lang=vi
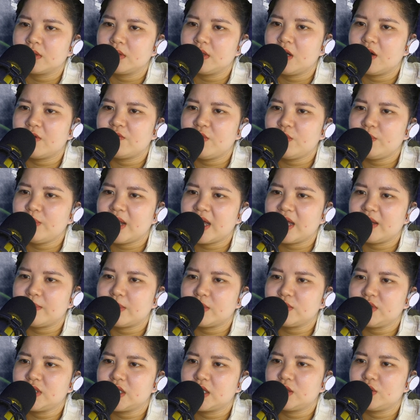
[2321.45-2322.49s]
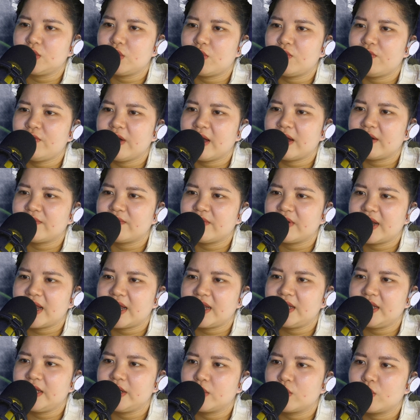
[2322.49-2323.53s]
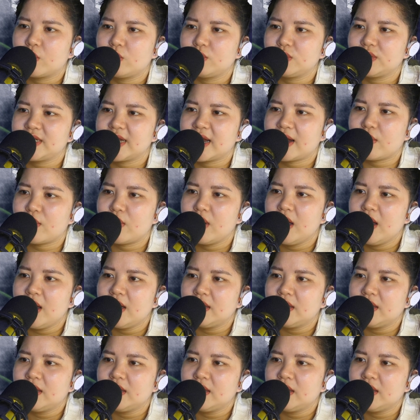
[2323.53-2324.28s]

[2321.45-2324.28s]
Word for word: Giờ phút này bầu trời nổ vang và đại địa cuộn trào,